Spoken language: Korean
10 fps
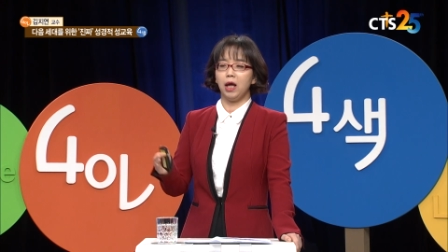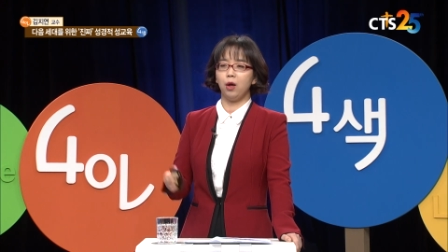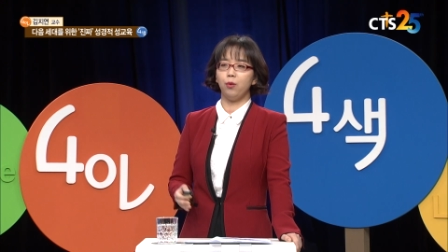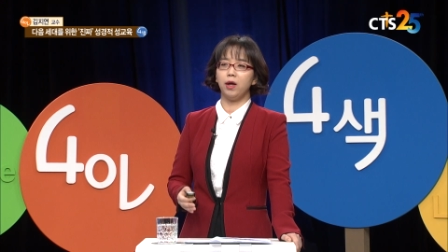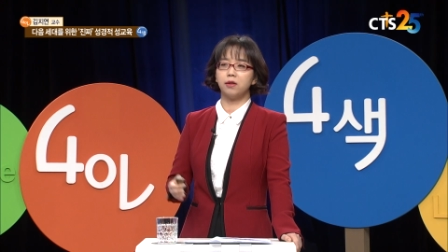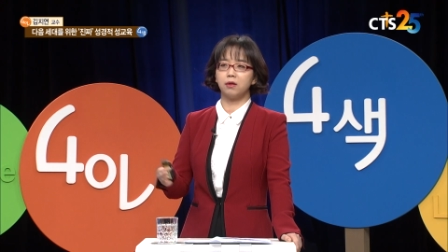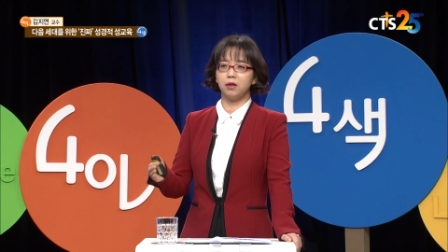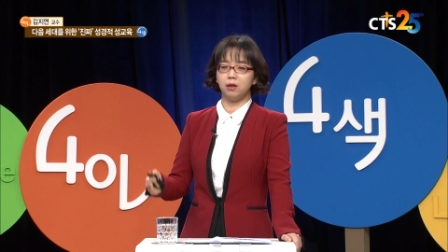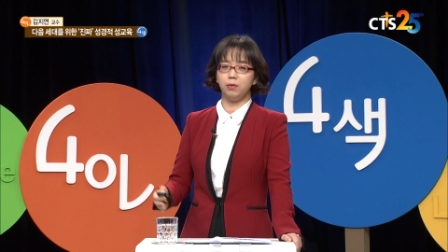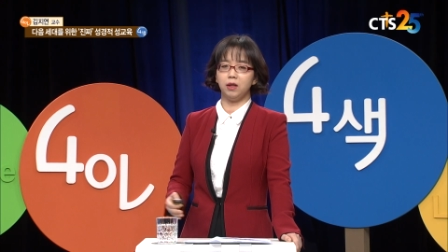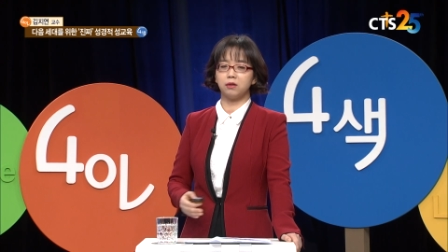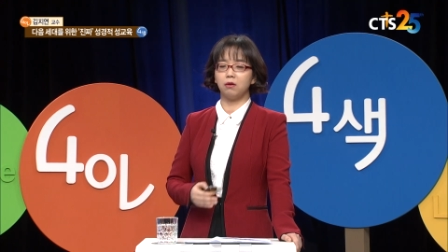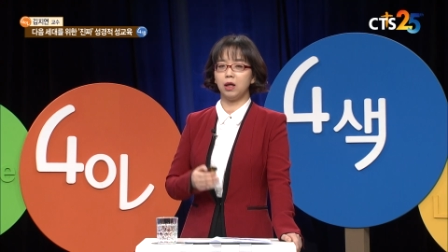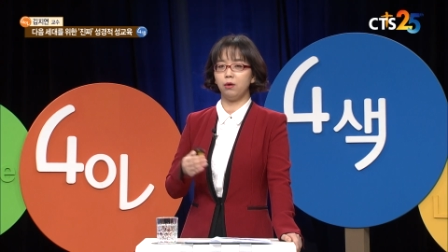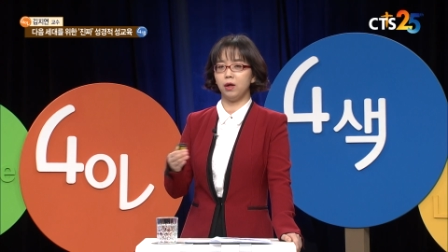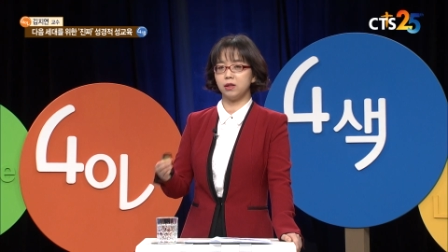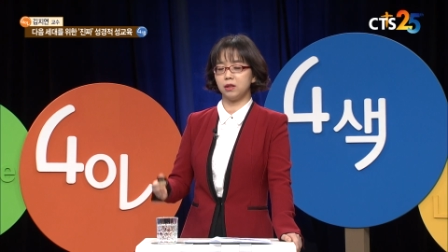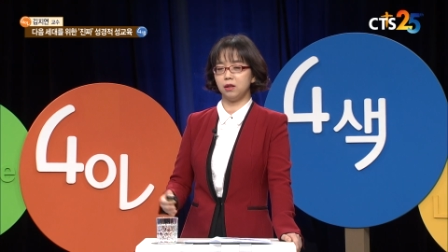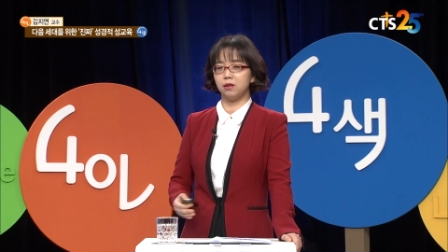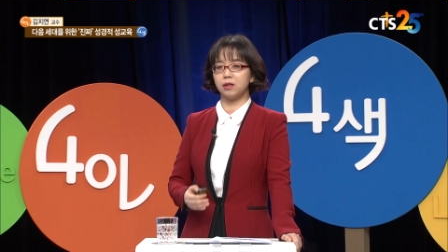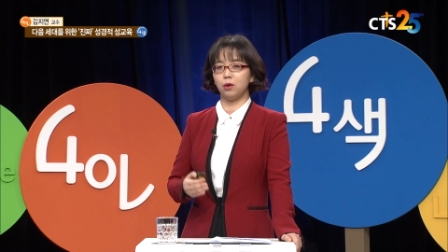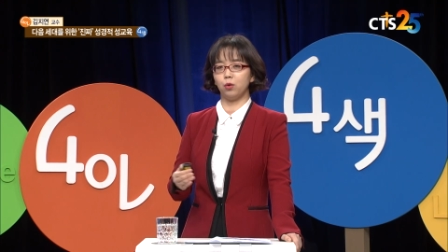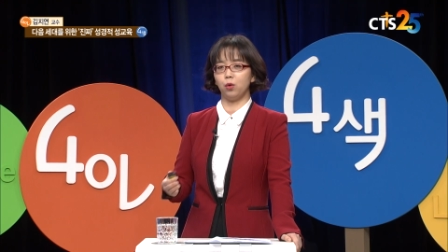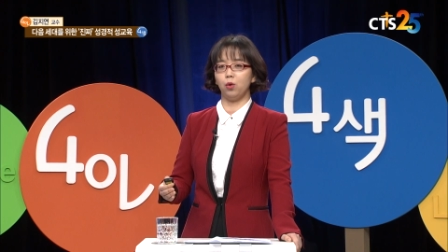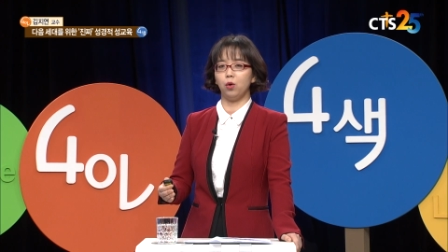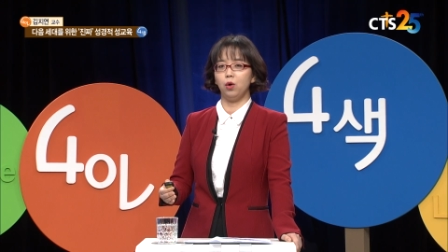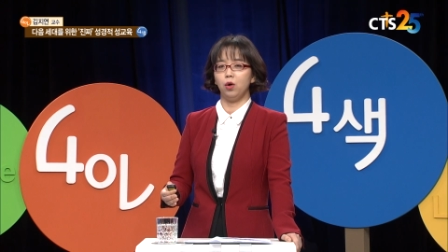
해외에서 이미 성애화시키는 자료로